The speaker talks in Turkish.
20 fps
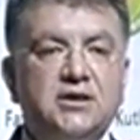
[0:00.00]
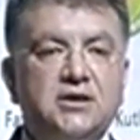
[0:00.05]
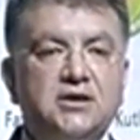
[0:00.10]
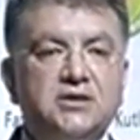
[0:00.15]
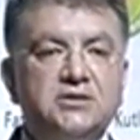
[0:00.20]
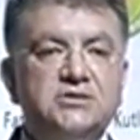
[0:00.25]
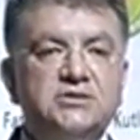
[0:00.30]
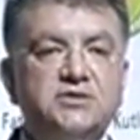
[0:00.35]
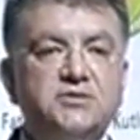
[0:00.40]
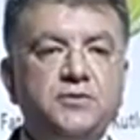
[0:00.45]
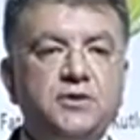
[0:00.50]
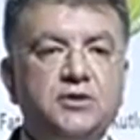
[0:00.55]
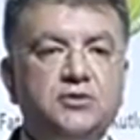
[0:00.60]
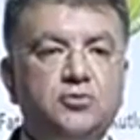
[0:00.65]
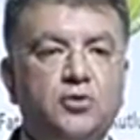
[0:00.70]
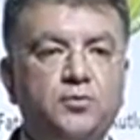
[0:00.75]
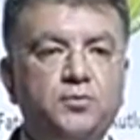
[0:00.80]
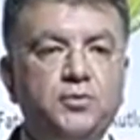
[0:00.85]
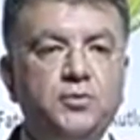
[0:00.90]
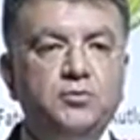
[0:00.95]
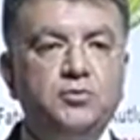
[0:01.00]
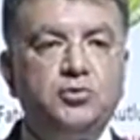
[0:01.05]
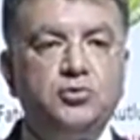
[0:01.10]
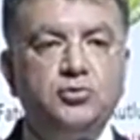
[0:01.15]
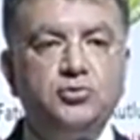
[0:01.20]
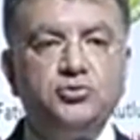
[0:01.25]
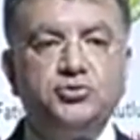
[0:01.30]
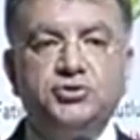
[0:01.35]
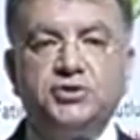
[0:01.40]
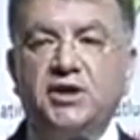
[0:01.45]
sivil toplum
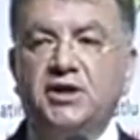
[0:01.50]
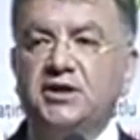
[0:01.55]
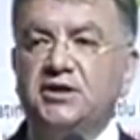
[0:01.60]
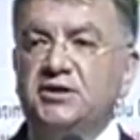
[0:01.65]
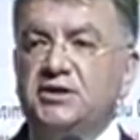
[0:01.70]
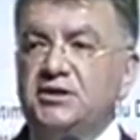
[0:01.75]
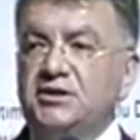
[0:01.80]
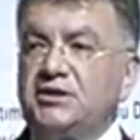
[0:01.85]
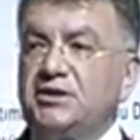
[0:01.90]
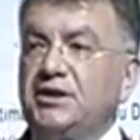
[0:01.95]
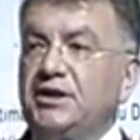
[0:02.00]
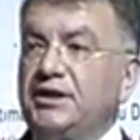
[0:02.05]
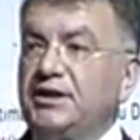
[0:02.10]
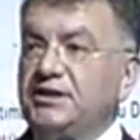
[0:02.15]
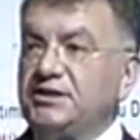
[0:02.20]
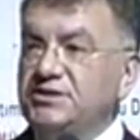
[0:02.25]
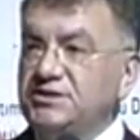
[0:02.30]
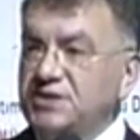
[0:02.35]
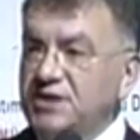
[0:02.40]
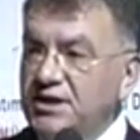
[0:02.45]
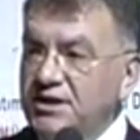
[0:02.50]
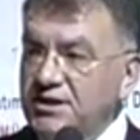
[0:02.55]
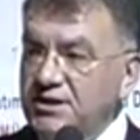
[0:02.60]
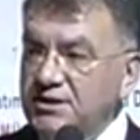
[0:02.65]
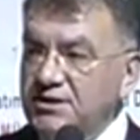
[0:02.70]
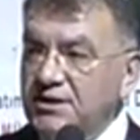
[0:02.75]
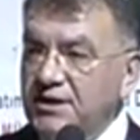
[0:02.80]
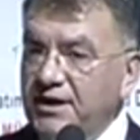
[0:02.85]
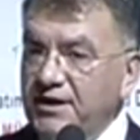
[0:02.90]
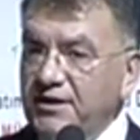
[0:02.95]
kuruluşlarının
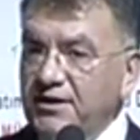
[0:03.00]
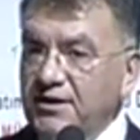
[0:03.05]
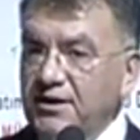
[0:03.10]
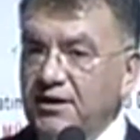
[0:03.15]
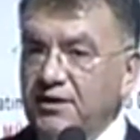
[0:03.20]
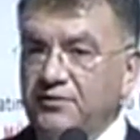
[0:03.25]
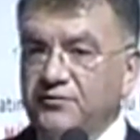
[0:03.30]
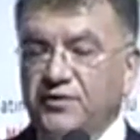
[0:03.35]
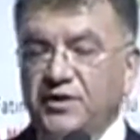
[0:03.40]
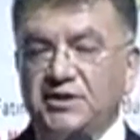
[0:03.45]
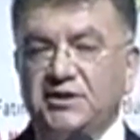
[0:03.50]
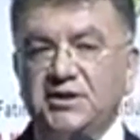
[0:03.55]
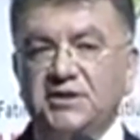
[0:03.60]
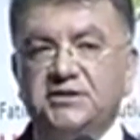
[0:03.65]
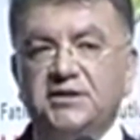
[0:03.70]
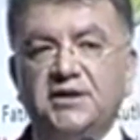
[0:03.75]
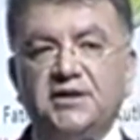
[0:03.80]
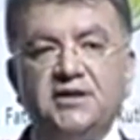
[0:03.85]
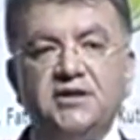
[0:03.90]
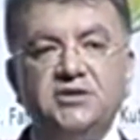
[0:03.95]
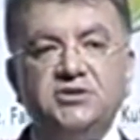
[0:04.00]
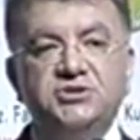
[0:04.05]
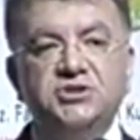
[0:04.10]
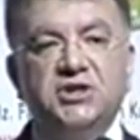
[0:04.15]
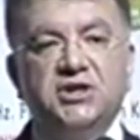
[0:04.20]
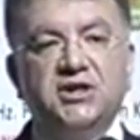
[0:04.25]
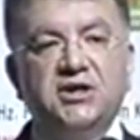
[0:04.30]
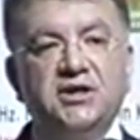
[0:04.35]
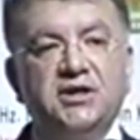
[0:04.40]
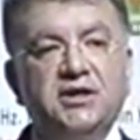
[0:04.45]
yerinde ve
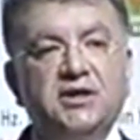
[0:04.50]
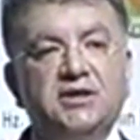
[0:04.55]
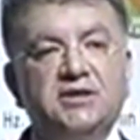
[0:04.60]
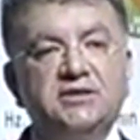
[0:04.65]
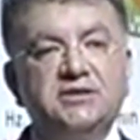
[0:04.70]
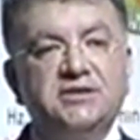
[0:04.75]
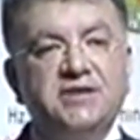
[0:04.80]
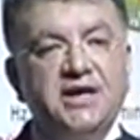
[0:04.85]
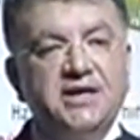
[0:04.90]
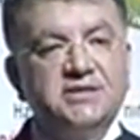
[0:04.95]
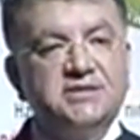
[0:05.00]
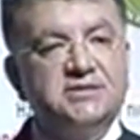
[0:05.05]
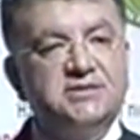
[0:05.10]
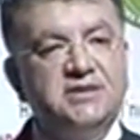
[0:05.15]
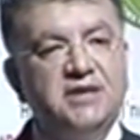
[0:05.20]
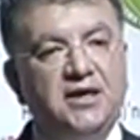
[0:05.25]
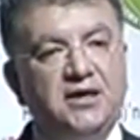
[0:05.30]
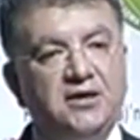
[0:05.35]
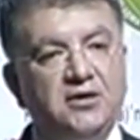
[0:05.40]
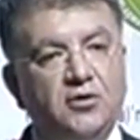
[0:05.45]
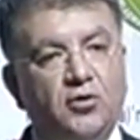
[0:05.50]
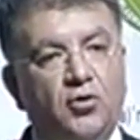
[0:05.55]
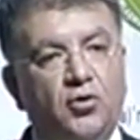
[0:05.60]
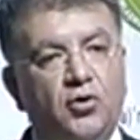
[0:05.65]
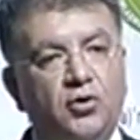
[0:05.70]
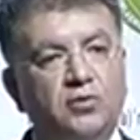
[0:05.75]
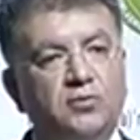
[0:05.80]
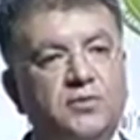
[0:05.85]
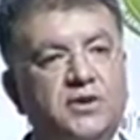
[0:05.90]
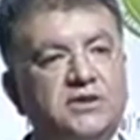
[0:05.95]
yeterince desteği
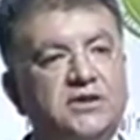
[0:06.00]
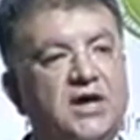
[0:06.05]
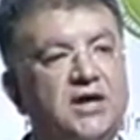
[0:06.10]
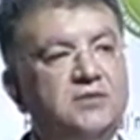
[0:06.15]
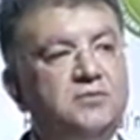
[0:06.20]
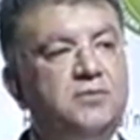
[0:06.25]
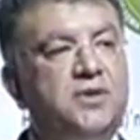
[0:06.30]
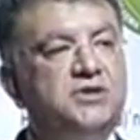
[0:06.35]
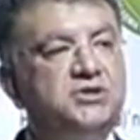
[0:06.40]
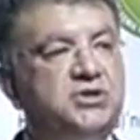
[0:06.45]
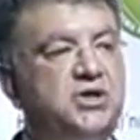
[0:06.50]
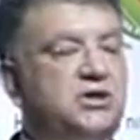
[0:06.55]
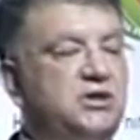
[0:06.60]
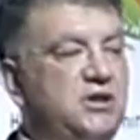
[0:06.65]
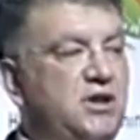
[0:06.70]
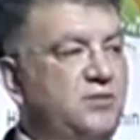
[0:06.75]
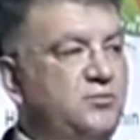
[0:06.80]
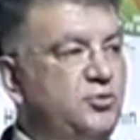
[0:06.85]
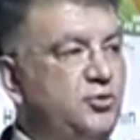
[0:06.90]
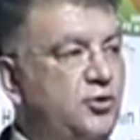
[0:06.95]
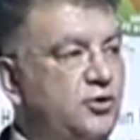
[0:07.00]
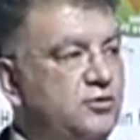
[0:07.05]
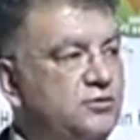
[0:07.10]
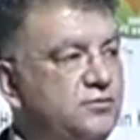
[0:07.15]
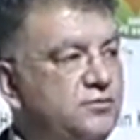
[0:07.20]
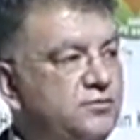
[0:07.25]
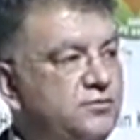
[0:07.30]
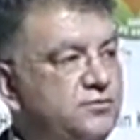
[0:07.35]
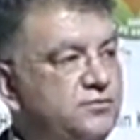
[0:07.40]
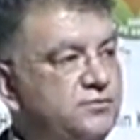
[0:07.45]
olmadan başarılamıyor.
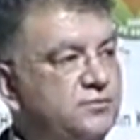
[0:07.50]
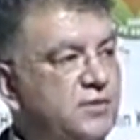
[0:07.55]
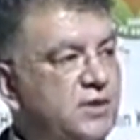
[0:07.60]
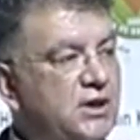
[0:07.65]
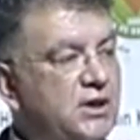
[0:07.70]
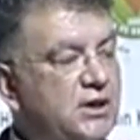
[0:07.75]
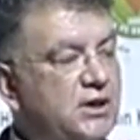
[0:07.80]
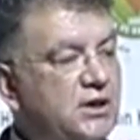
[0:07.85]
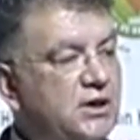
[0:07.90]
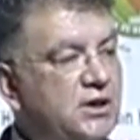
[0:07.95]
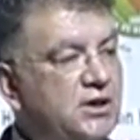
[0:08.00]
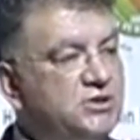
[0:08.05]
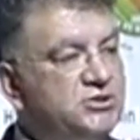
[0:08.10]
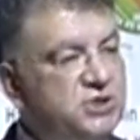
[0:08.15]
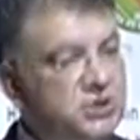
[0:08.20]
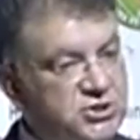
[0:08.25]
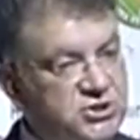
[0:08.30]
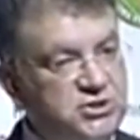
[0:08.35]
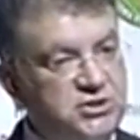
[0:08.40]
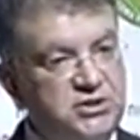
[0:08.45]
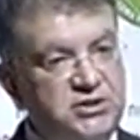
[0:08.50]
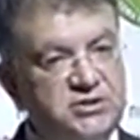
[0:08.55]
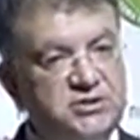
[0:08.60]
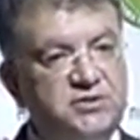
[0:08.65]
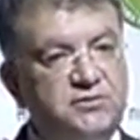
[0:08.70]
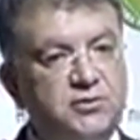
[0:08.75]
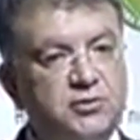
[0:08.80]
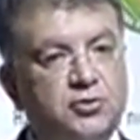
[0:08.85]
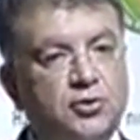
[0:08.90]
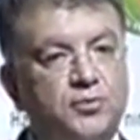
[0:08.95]
Çeşitli
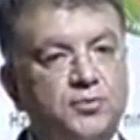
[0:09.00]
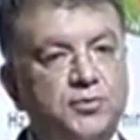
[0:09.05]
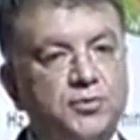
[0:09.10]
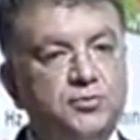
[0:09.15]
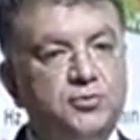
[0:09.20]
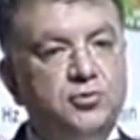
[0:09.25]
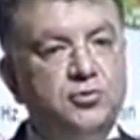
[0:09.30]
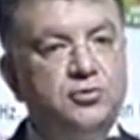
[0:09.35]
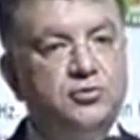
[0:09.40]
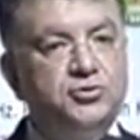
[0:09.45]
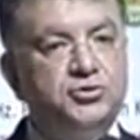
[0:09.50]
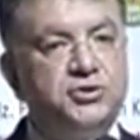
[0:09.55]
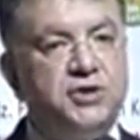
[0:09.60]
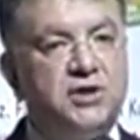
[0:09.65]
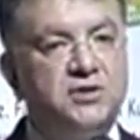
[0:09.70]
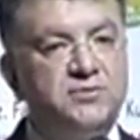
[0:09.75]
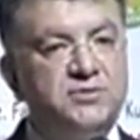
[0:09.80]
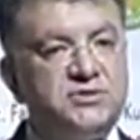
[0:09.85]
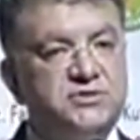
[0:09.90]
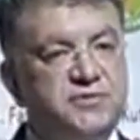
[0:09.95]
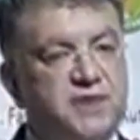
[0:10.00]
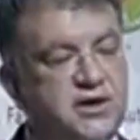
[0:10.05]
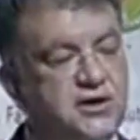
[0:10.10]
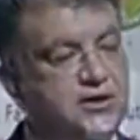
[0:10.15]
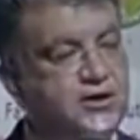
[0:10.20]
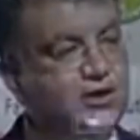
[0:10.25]
sivil toplum kuruluşlarımız var.